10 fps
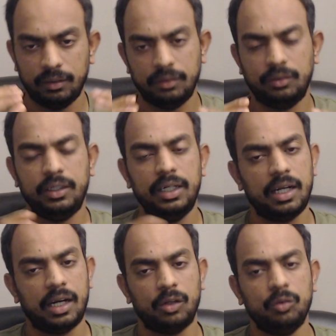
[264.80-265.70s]
த்ரீயில்
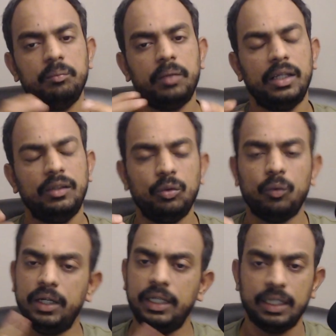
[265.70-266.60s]
நடக்கும் பாதி வந்து
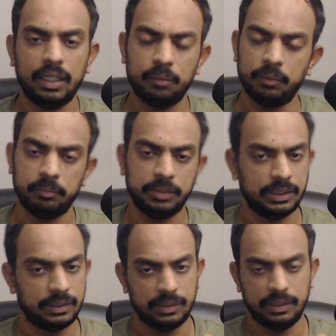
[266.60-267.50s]
ஒன் இயரில் நமக்கு
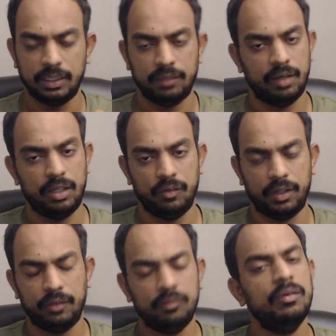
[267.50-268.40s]
பிஸ்னஸ் ரிட்டர்ன் வேல்யூ
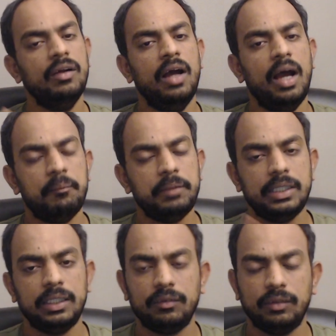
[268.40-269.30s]
கிடைக்கும்
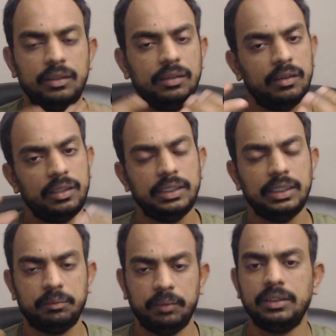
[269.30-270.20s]
மிச்சத்துக்கு வந்துட்டு தேர்ட்டி
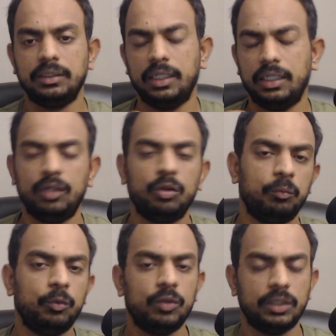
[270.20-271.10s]
சிக்ஸ் மந்த்ஸ் கிட்டத்தட்ட ஒரு
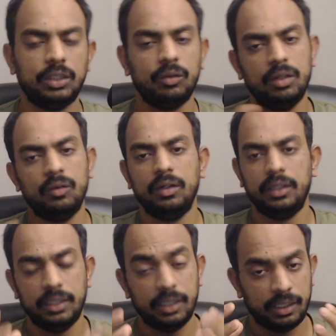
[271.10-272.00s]
மூணு வருஷத்துக்குள்ளே உங்களுக்கு
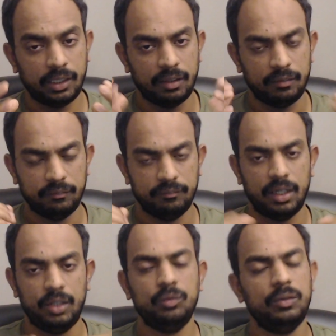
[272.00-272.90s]
இது ரிட்டர்ன் அண்ட்
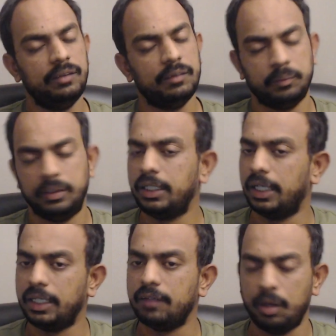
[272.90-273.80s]
வேல்யூ இன்வெஸ்ட்மெண்ட்டு
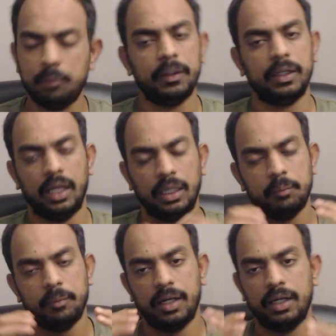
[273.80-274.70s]
கிடைக்க வாய்ப்பு இருக்குது அந்த
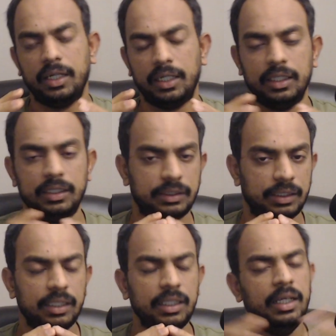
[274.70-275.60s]
மாதிரியான டெக்னாலஜிஸ்
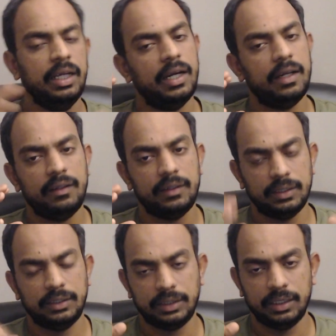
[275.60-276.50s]
தான் எடுத்து
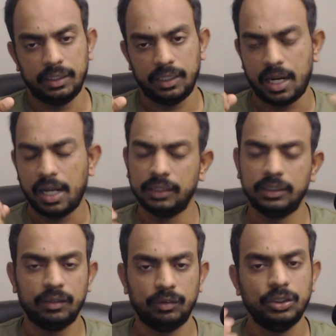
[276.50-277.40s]
ரிசர்ச்சுக்கு எடுத்திருக்காங்க அதை
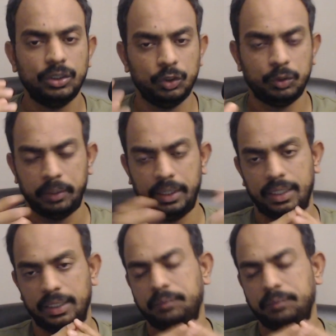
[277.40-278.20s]
தான் வந்து யூஸ் பண்ணியிருக்காங்க